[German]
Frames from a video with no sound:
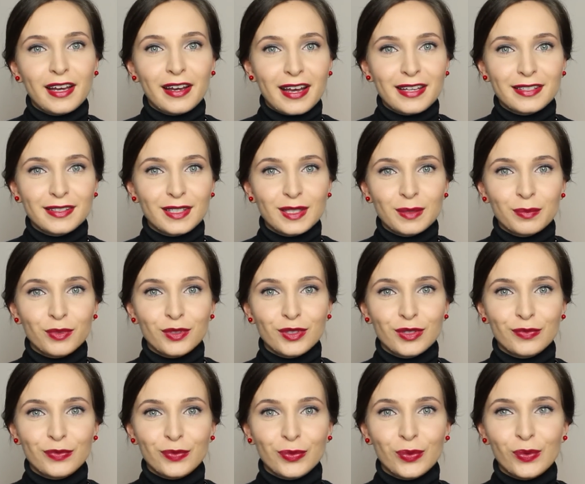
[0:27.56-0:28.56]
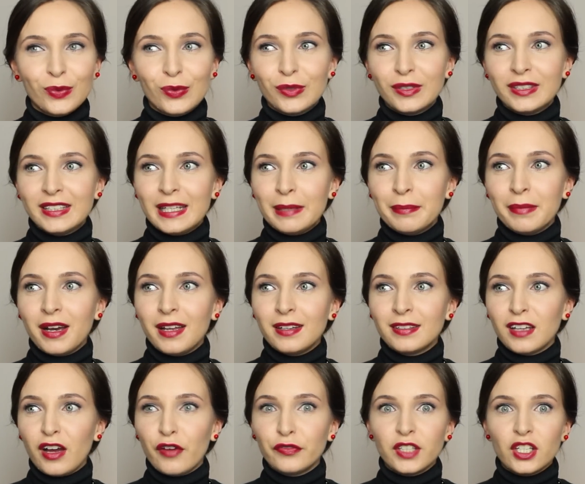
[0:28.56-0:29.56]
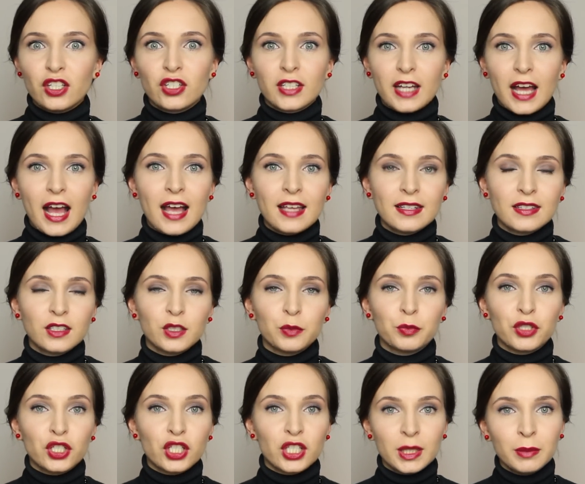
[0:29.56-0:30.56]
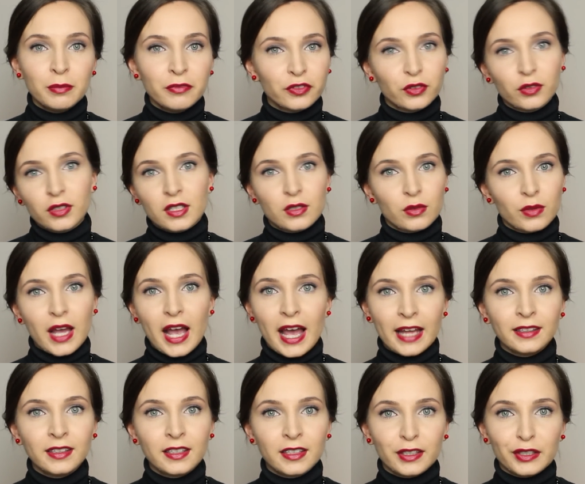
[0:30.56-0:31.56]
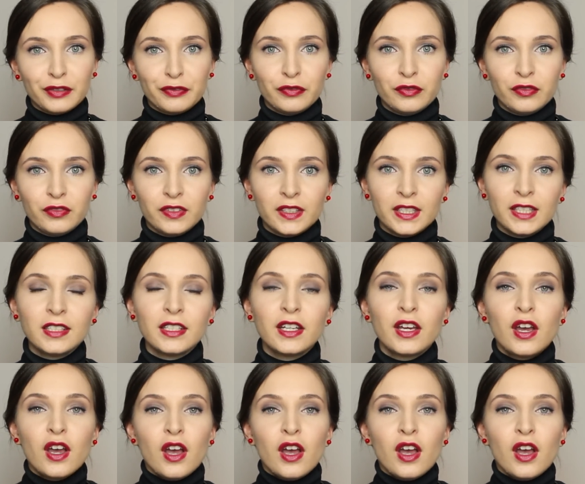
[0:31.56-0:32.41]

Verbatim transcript: Rassismus, wo jemand auf der Straße beschimpft oder oder sogar angegriffen wird.